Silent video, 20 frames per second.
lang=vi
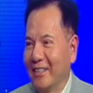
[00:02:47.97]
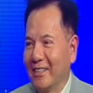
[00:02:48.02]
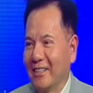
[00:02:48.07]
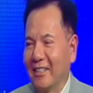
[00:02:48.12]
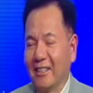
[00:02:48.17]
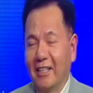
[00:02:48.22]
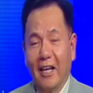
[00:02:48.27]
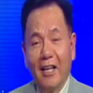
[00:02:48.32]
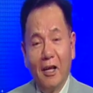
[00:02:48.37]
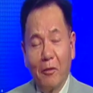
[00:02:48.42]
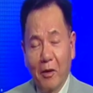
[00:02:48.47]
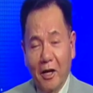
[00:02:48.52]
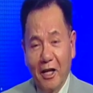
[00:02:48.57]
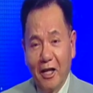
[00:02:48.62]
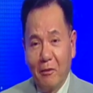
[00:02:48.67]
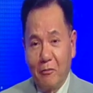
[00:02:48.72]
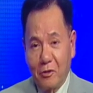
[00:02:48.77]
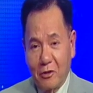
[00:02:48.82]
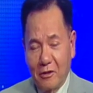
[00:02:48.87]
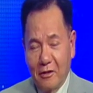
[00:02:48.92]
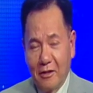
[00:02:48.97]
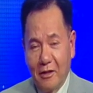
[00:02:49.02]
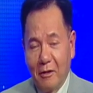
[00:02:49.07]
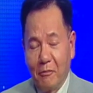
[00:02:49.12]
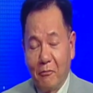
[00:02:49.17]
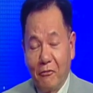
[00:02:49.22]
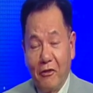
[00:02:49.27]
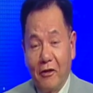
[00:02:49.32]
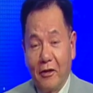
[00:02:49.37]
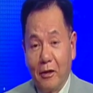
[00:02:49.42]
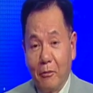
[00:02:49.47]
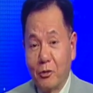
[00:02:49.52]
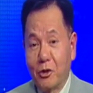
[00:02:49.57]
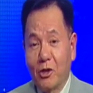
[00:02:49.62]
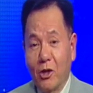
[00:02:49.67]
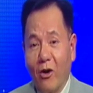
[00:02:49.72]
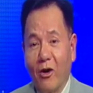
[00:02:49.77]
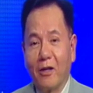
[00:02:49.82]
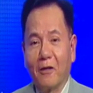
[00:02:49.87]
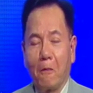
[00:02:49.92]
thì đây là một cái điểm điểm vợ điểm
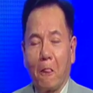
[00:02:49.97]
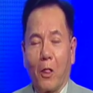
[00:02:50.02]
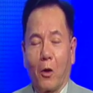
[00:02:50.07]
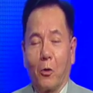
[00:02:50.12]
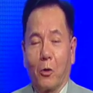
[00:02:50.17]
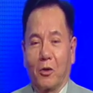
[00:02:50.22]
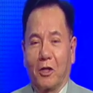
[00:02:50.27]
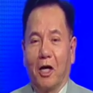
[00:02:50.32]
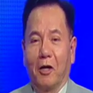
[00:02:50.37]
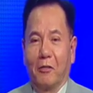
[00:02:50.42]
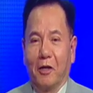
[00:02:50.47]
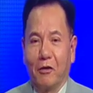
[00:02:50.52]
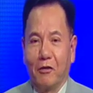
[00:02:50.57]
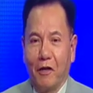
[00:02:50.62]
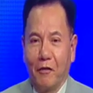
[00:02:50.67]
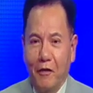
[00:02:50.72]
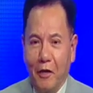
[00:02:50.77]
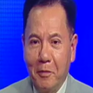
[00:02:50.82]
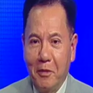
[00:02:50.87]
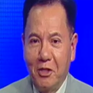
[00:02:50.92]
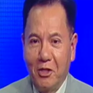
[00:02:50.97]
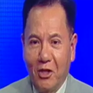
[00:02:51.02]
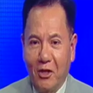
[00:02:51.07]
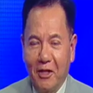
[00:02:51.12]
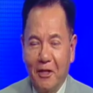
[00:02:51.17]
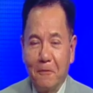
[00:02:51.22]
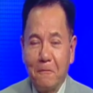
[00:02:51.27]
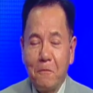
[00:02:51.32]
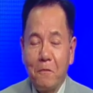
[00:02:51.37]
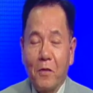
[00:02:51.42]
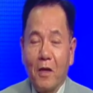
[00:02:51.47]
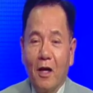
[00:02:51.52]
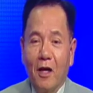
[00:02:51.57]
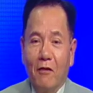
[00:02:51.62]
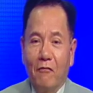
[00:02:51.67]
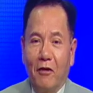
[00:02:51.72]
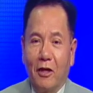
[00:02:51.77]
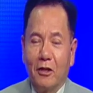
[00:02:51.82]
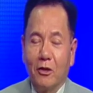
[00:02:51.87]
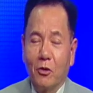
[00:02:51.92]
son của tập hợp Internet Family Choice
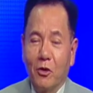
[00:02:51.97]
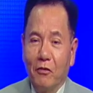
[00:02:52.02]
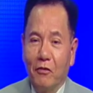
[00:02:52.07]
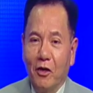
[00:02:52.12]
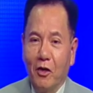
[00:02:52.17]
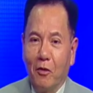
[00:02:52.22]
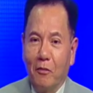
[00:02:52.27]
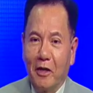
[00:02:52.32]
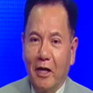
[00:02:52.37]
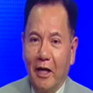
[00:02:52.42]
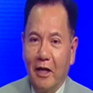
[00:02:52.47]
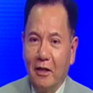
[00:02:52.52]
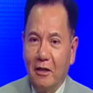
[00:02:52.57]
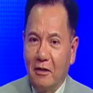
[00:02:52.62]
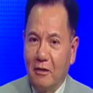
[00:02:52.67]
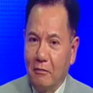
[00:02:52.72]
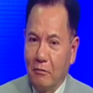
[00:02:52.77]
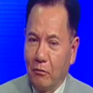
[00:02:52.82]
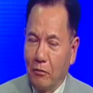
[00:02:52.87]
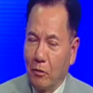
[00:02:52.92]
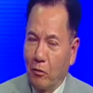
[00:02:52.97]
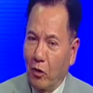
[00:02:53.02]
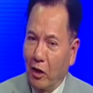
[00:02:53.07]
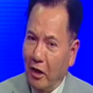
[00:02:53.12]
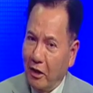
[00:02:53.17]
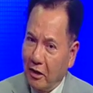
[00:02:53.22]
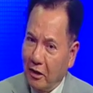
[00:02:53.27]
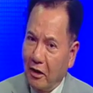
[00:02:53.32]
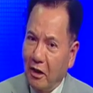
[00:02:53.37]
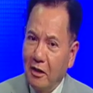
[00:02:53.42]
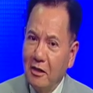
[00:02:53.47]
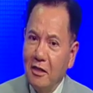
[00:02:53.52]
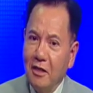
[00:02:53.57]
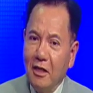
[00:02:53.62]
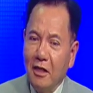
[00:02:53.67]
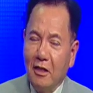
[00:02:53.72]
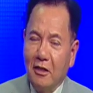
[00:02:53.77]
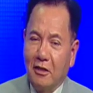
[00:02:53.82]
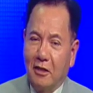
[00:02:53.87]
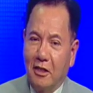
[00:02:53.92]
và thưa quý vị hôm nay ừ, một lần nữa
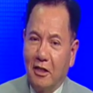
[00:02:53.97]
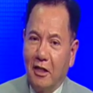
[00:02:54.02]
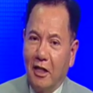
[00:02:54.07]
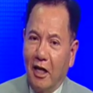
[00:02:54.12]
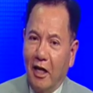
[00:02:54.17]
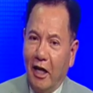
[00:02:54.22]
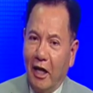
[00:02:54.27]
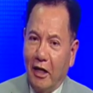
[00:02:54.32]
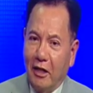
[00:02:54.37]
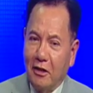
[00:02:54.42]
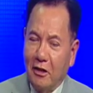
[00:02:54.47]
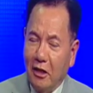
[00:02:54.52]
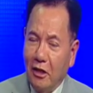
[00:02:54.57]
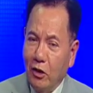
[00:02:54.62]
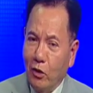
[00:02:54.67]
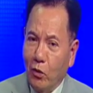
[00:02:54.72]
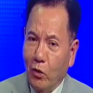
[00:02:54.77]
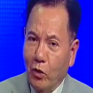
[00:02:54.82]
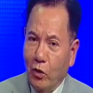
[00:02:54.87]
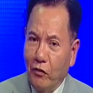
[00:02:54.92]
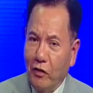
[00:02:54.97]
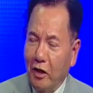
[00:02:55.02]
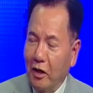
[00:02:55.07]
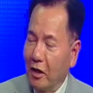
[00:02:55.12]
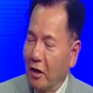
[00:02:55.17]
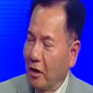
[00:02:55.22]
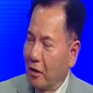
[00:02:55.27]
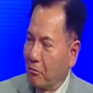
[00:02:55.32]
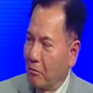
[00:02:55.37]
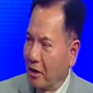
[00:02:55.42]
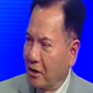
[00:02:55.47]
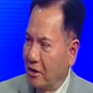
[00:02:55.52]
xin hân hạnh giới thiệu quý vị bác